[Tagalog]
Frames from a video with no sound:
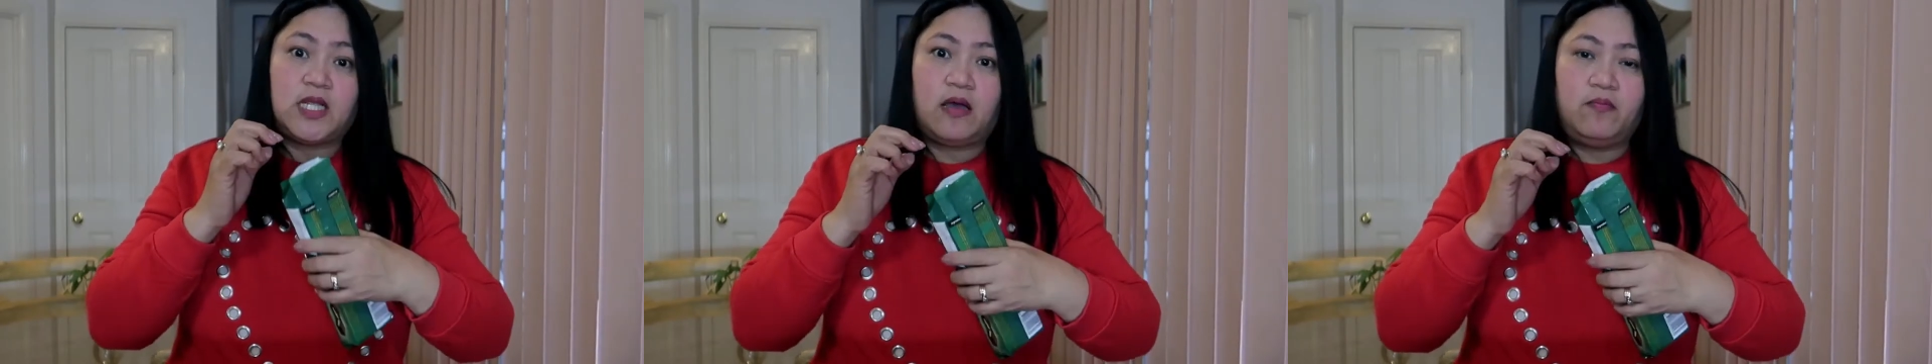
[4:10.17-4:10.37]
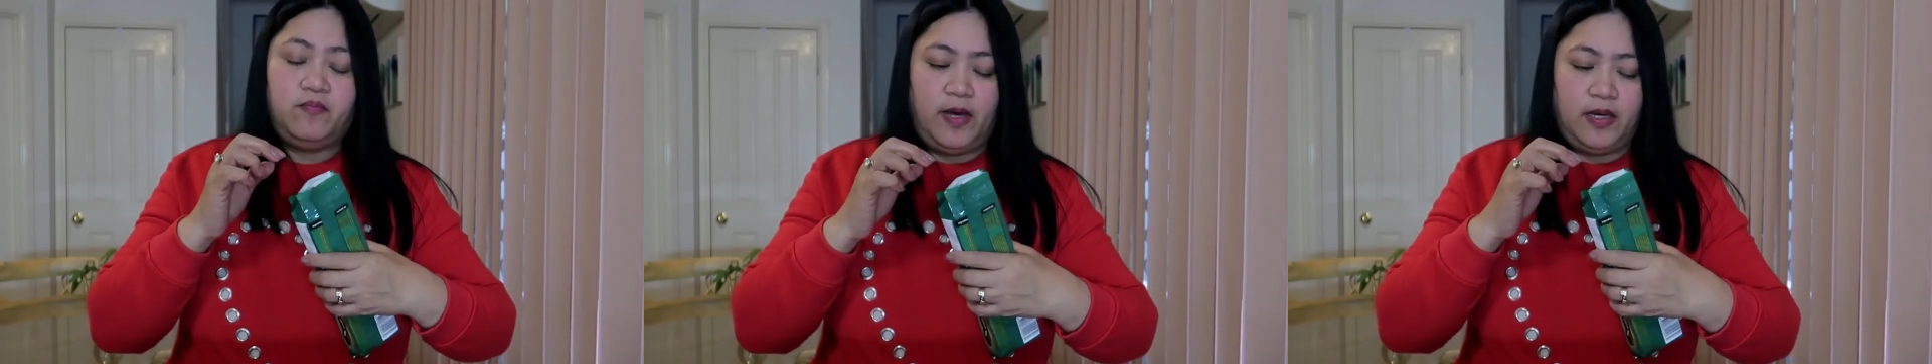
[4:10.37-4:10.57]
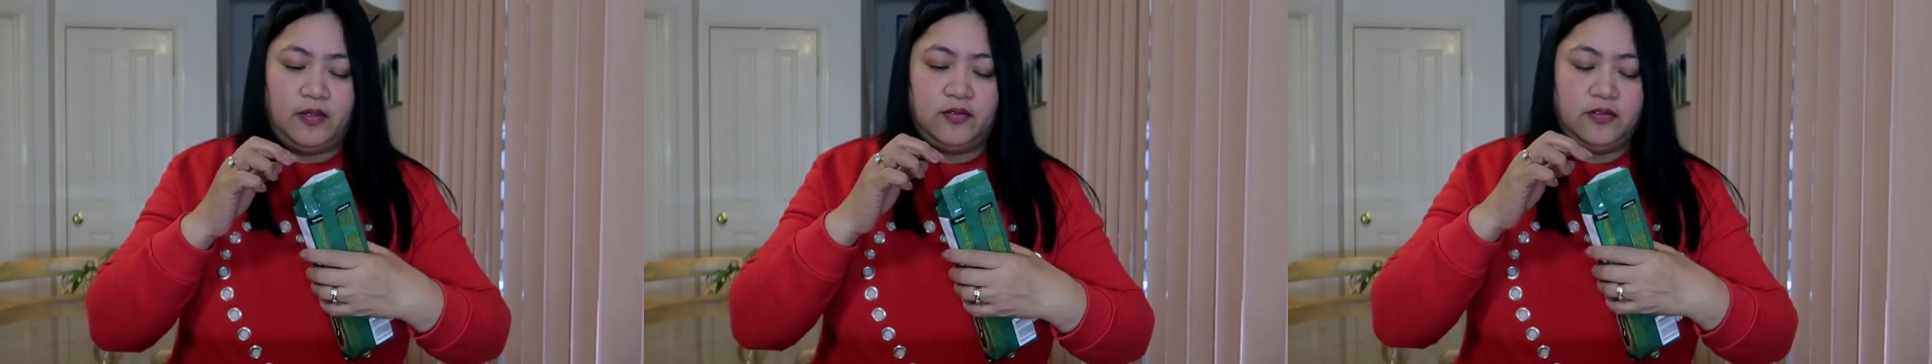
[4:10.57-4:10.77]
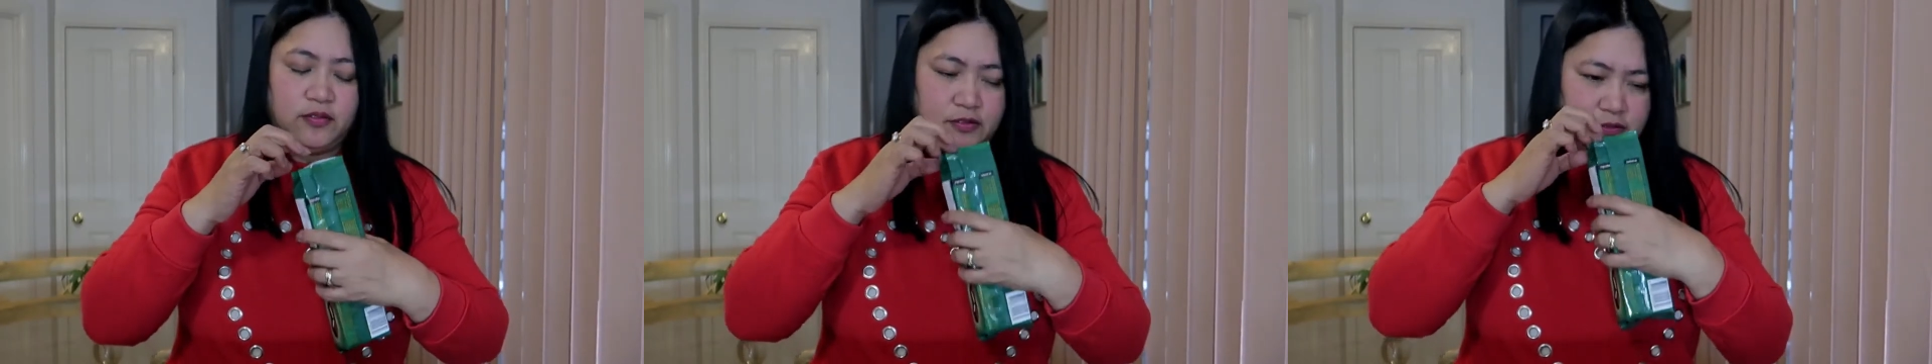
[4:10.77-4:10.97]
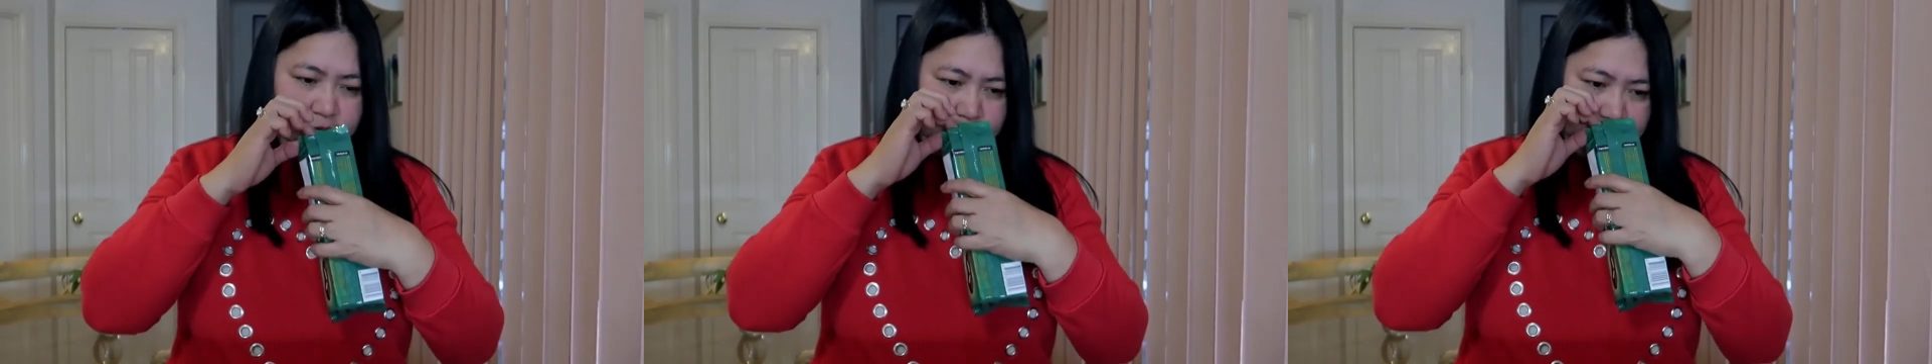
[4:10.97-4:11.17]
Ang
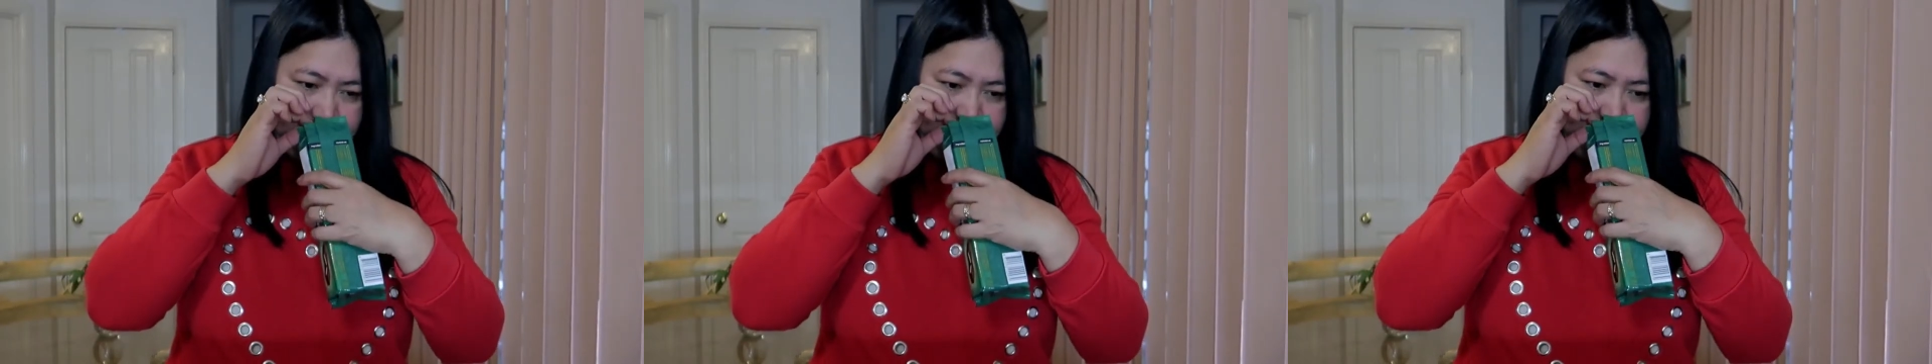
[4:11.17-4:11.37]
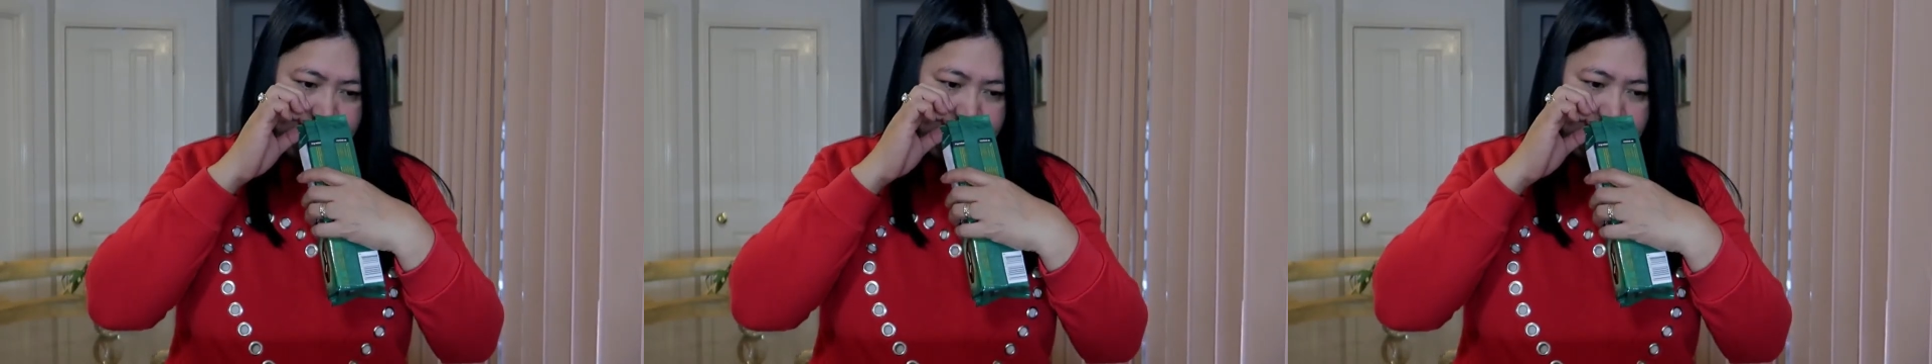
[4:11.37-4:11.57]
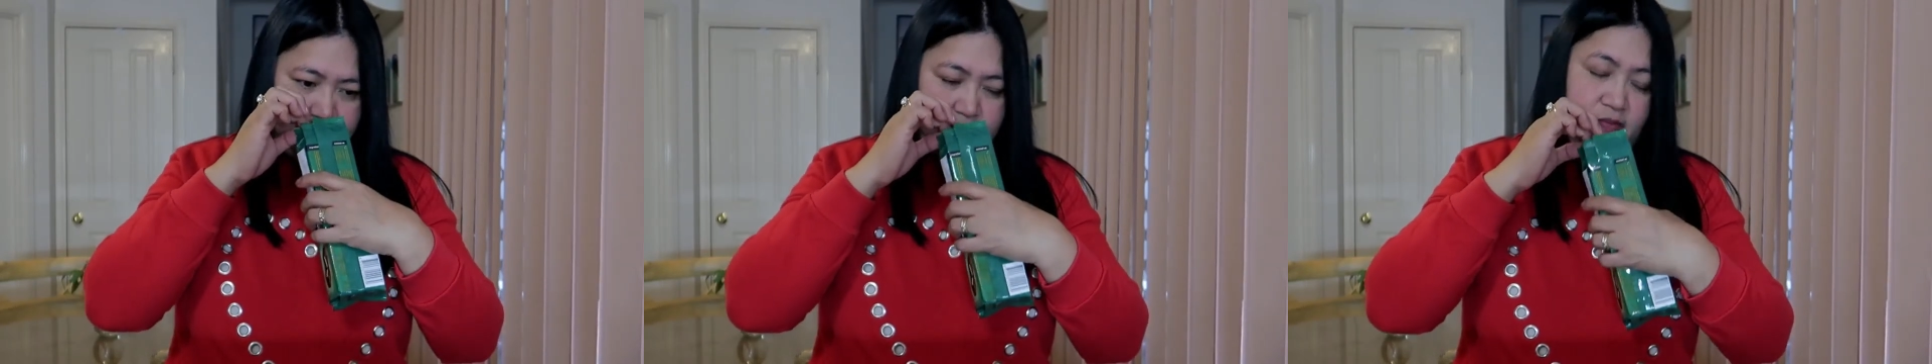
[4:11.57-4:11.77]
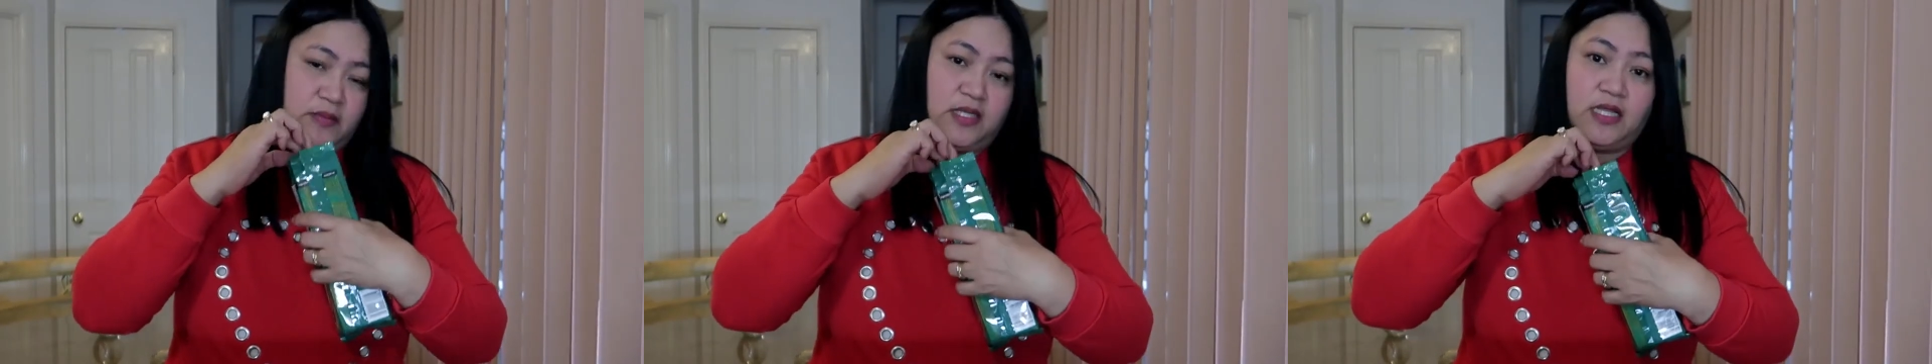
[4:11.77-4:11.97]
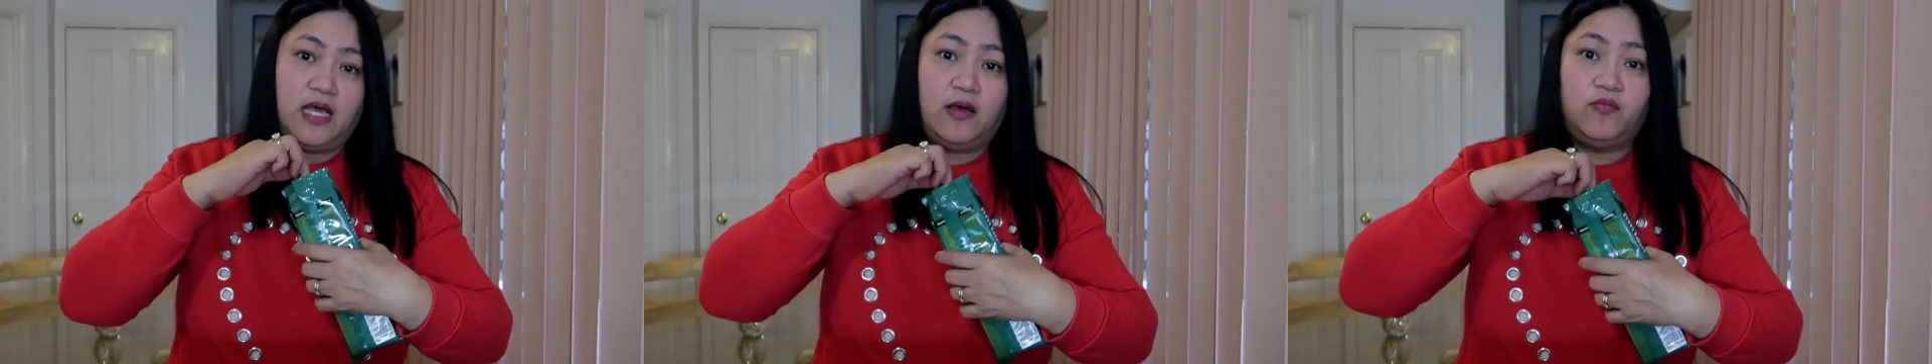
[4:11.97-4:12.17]
bango.
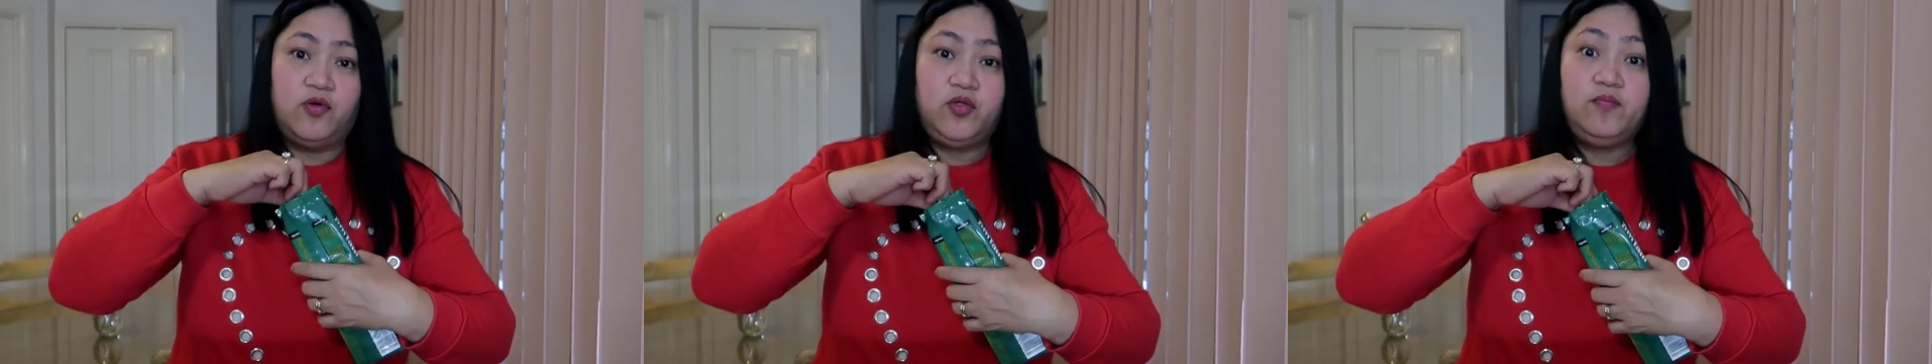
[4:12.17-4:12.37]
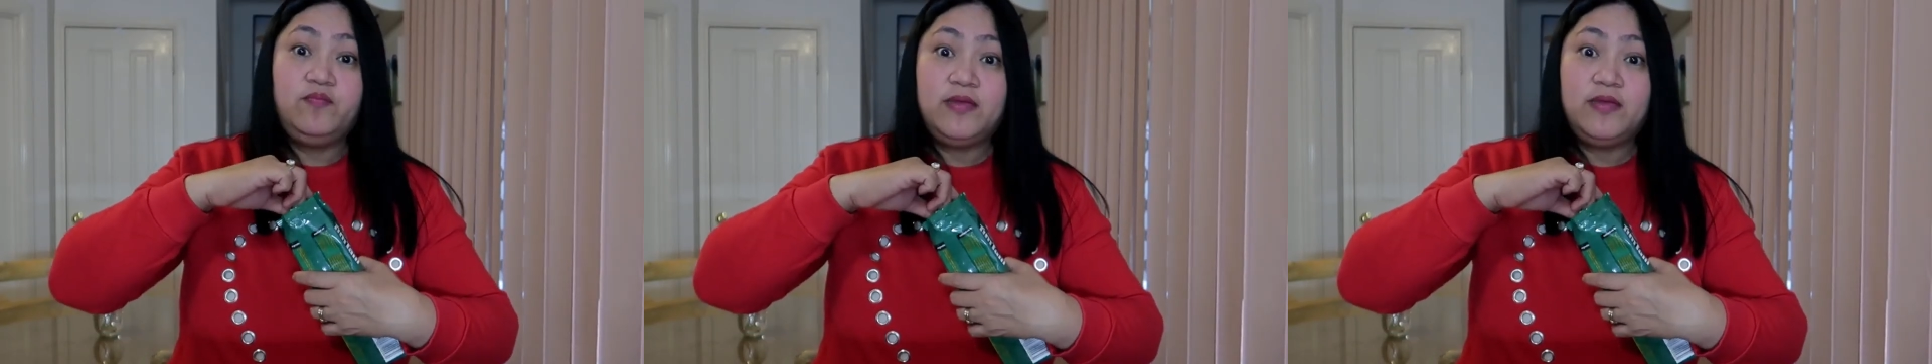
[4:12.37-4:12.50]
Amoy